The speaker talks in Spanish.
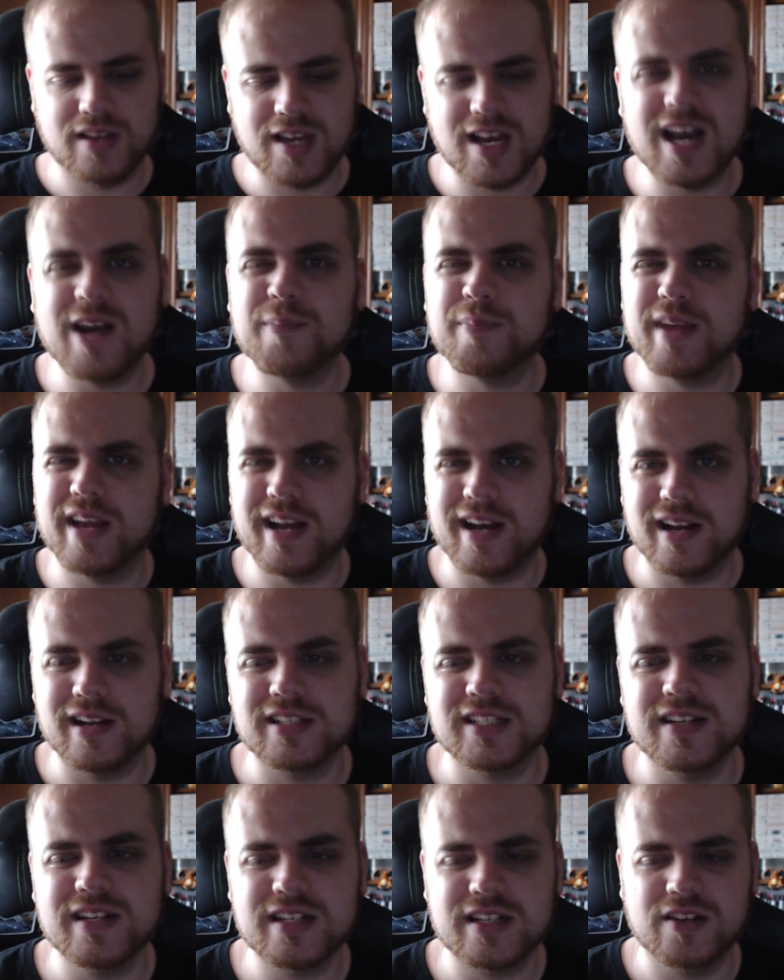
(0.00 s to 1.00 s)
a pegar,
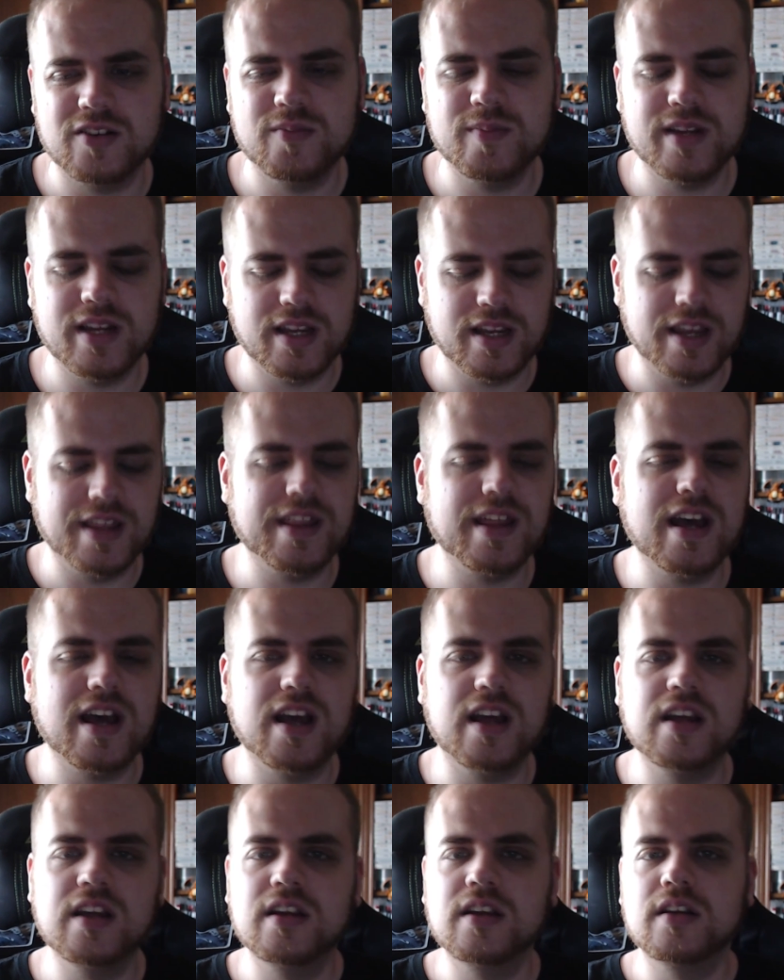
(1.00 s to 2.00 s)
¿sabes? Que no me
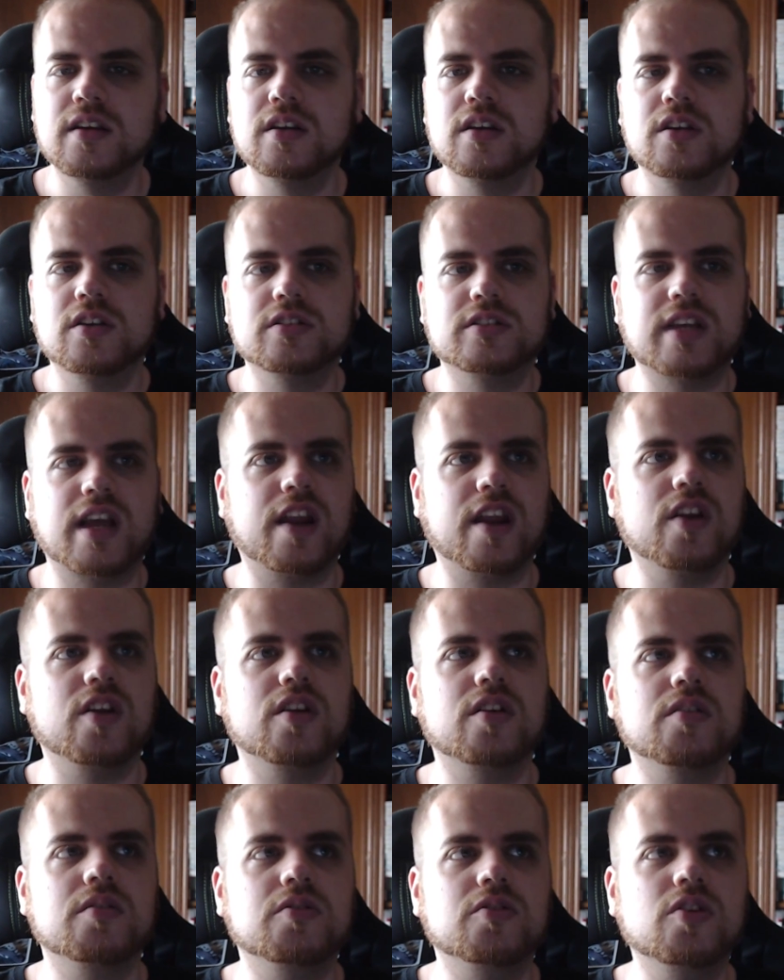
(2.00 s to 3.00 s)
queda o sea, que
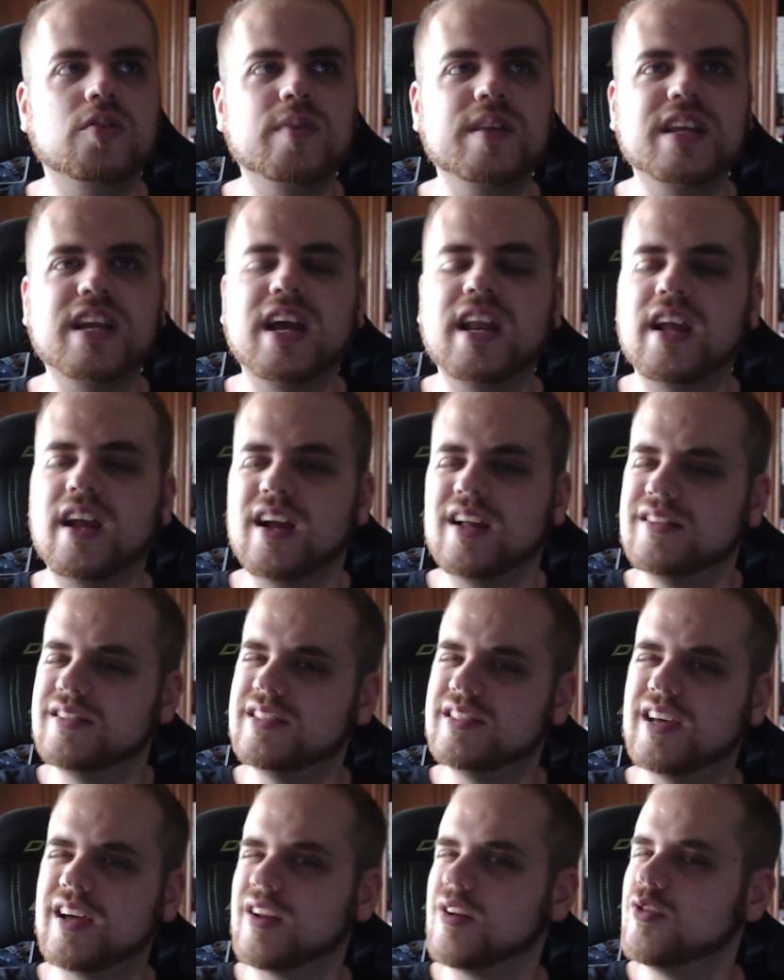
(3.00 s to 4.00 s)
no me llegan a
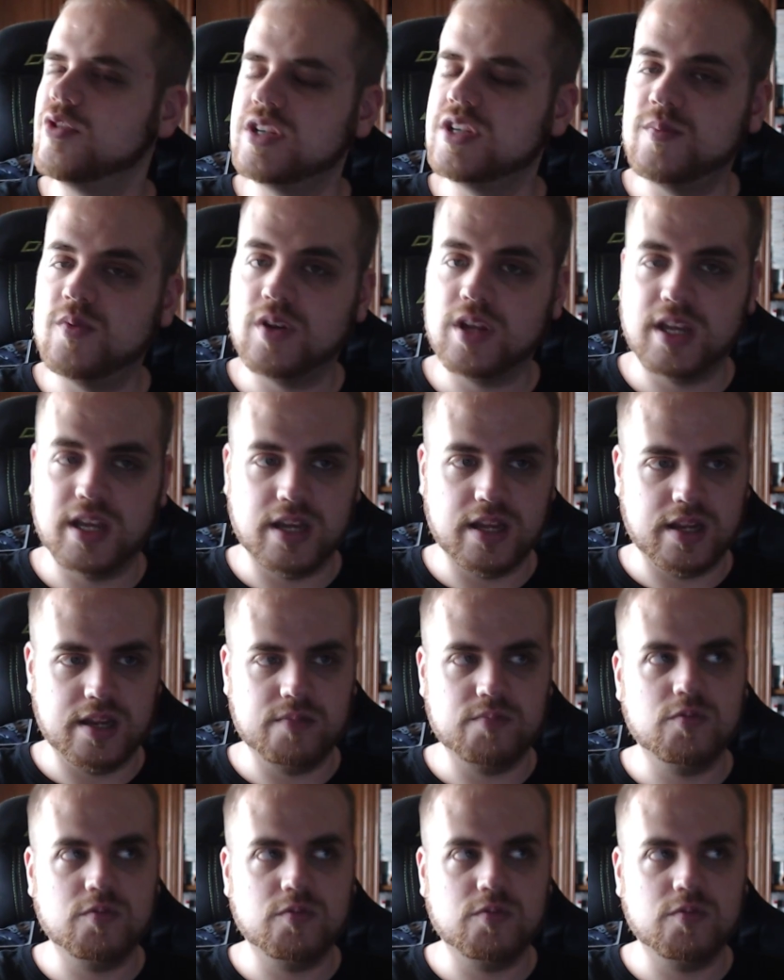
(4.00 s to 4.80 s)
enganchar, no sé por qué.